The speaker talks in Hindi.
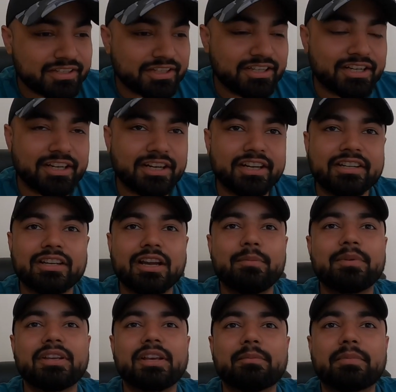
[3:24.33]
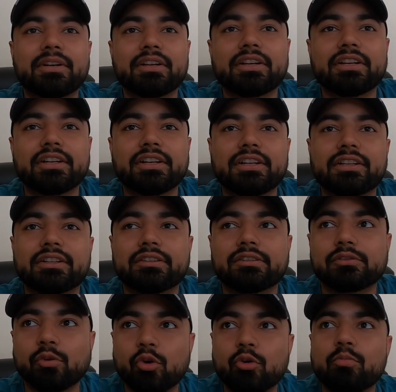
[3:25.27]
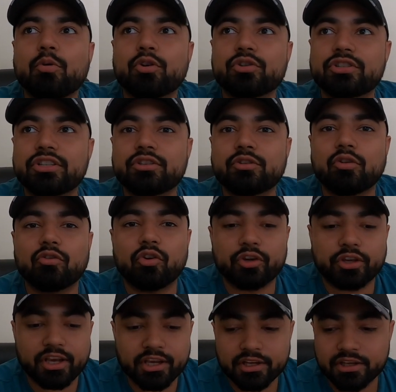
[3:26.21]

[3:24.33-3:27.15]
इंटरनेट का भी अपना ऑलमोस्ट रिजॉल्व हो गया